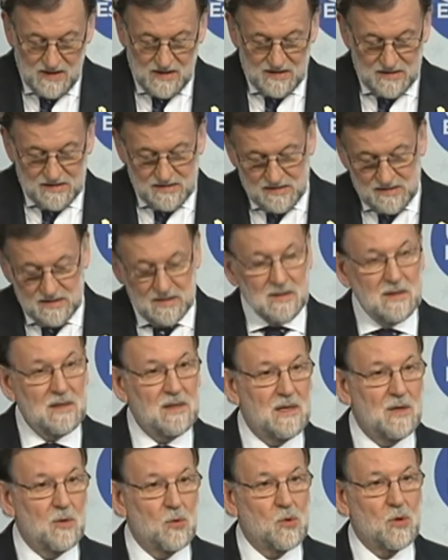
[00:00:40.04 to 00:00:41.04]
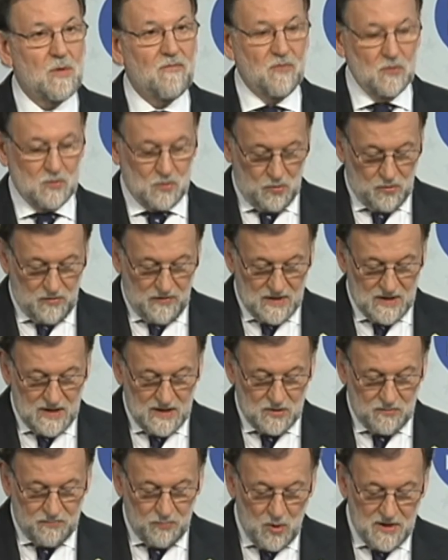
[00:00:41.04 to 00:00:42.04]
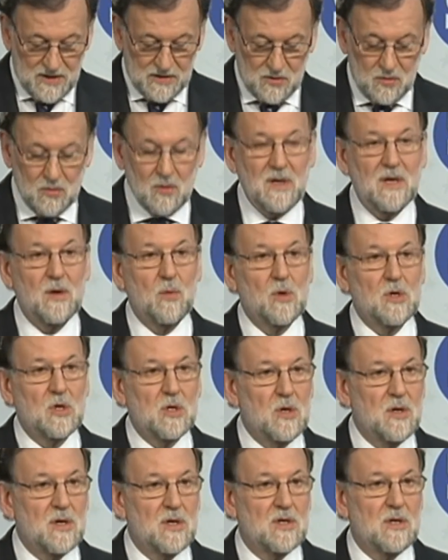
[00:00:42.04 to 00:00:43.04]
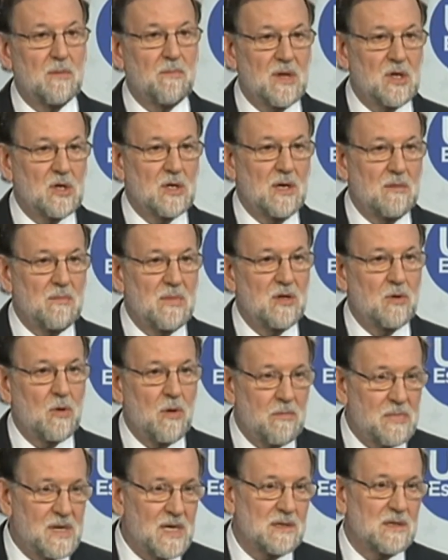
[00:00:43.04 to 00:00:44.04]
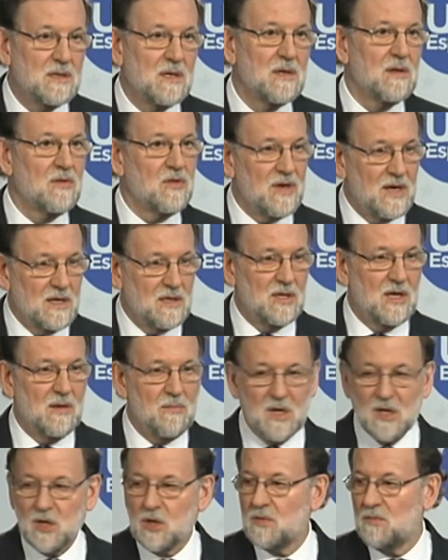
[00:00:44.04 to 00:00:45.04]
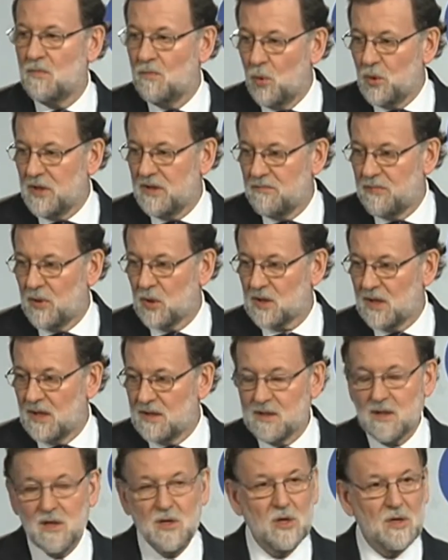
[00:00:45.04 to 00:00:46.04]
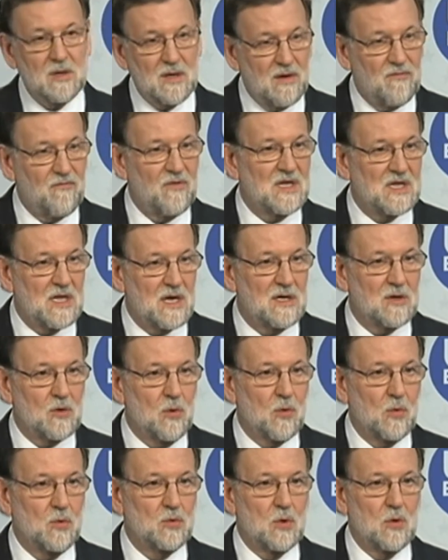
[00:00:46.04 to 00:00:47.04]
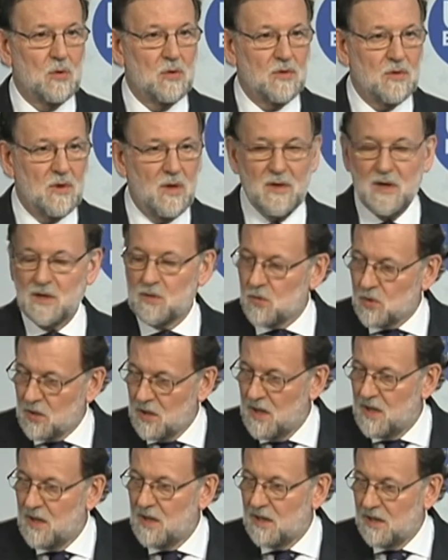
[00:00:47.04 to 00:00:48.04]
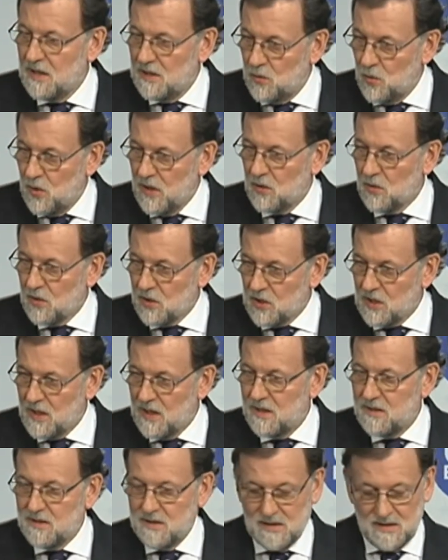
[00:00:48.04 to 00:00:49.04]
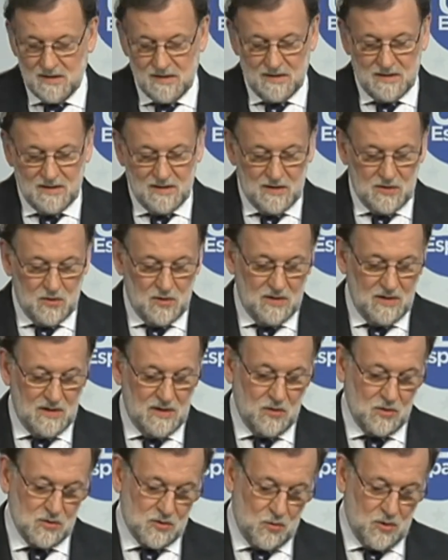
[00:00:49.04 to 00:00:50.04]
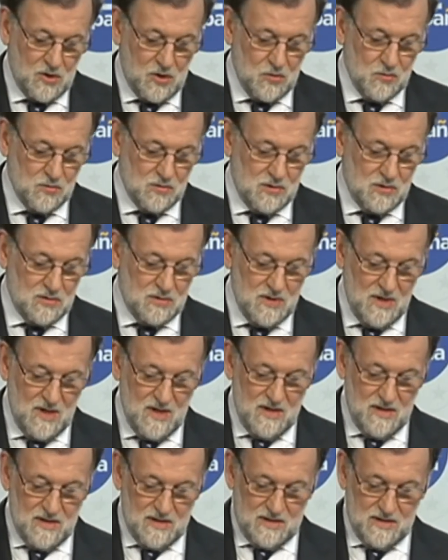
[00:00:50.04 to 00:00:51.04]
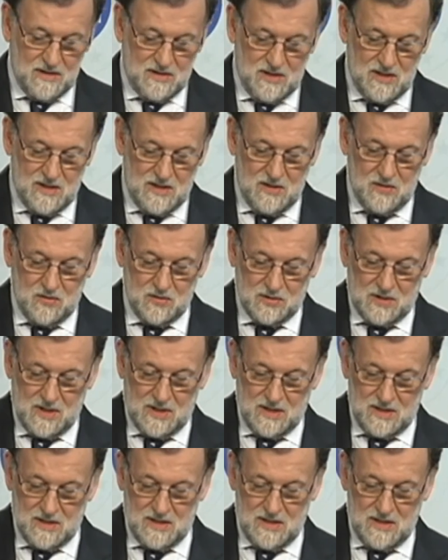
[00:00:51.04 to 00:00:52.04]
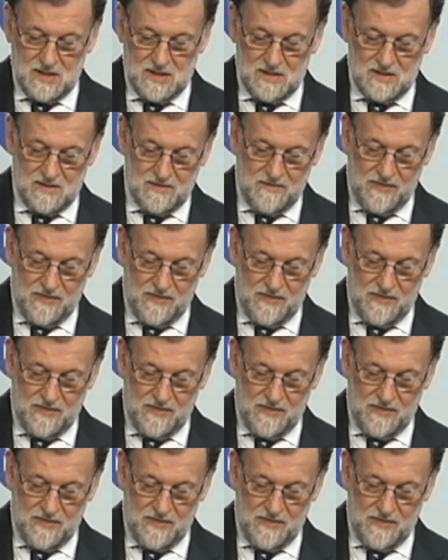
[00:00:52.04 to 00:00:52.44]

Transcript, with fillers: eh, el uso futuro del aeropuerto, hay cuestiones de pesca y medio ambiente, es decir, hay temas muy importantes que afectan al conjunto de los ciudadanos y luego está el, otro asunto que tiene otra,